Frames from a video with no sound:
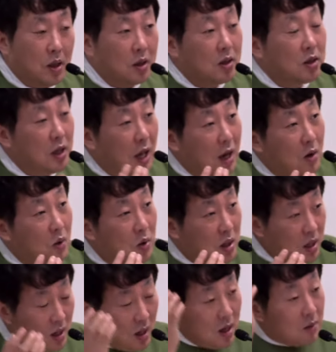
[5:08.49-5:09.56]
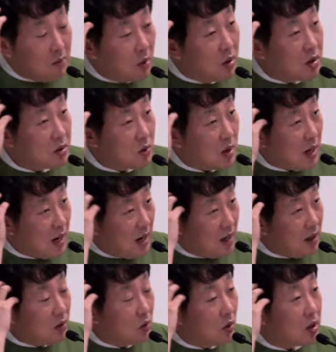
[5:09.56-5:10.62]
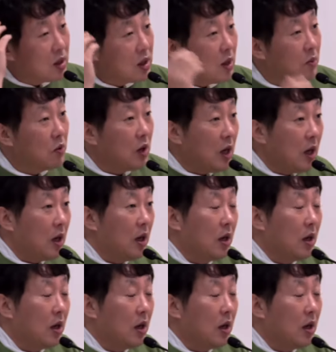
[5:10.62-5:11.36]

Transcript: 그 내용이 머릿속에 하나도 없기 때문에